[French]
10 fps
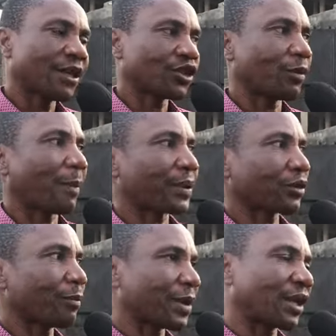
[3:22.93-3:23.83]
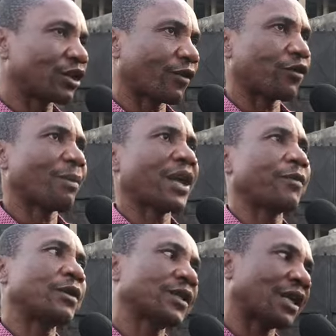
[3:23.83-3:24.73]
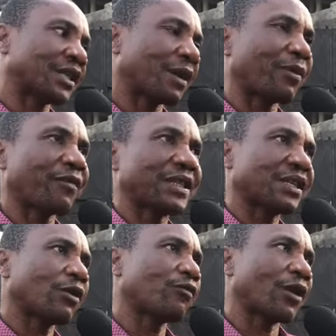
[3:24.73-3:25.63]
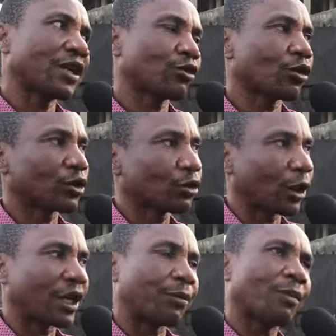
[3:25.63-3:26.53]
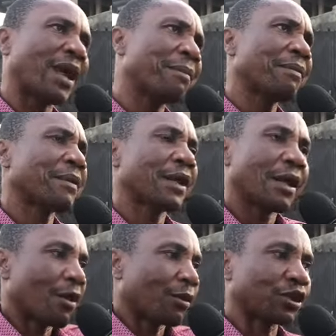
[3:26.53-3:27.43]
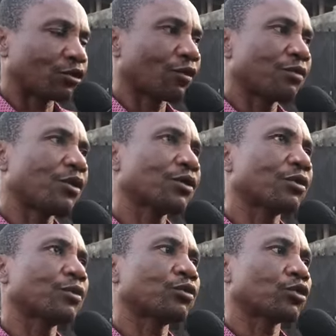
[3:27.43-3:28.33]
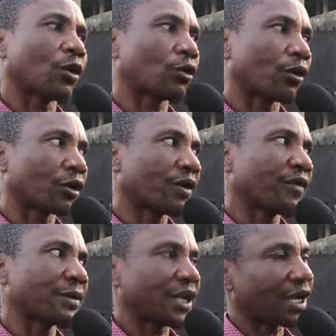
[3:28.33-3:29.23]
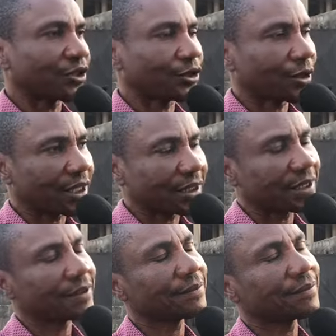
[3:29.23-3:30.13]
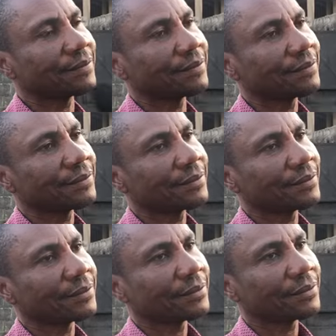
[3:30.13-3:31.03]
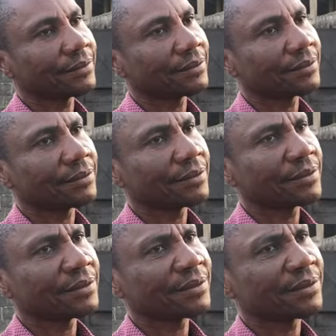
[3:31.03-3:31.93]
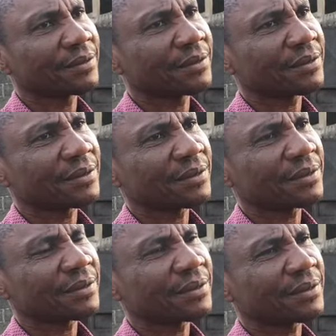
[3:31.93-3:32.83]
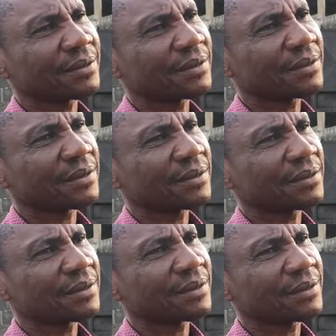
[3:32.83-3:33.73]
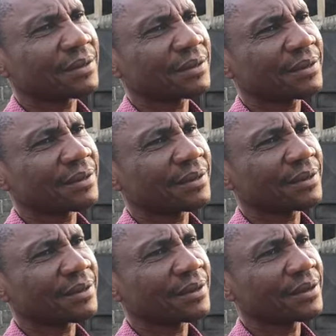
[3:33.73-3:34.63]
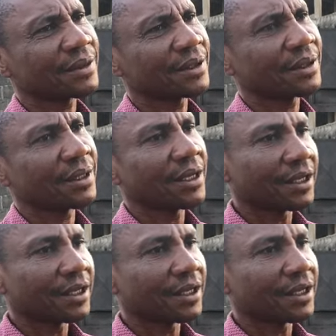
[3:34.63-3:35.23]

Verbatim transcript: Tu vas prendre une pierre d'enchauffement et puis ça serait pas facile. Dans le foyer, tous les jours, il y a des problèmes. Moi, je trouve mieux que pour conquérir une femme, c'est en Jésus-Christ. si je comprends d'après vous, pour avoir euh, une bonne femme, c'est en Jésus-Christ en fait.